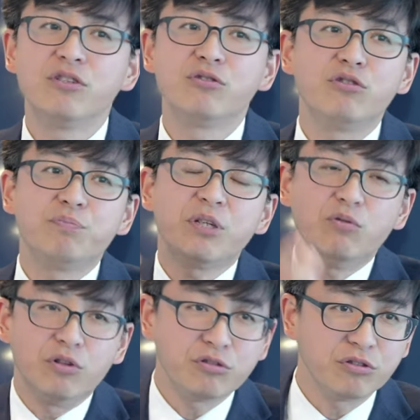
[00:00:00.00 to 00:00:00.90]
所以就聘
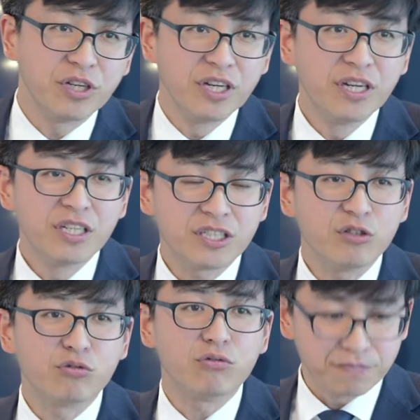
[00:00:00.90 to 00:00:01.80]
我去
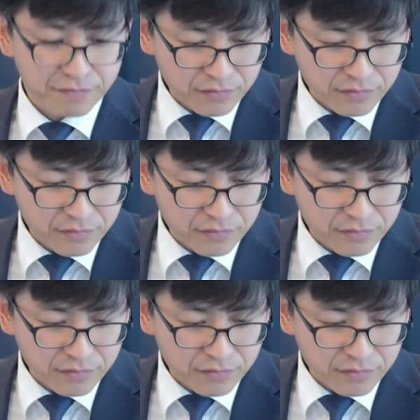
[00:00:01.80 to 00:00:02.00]
协助。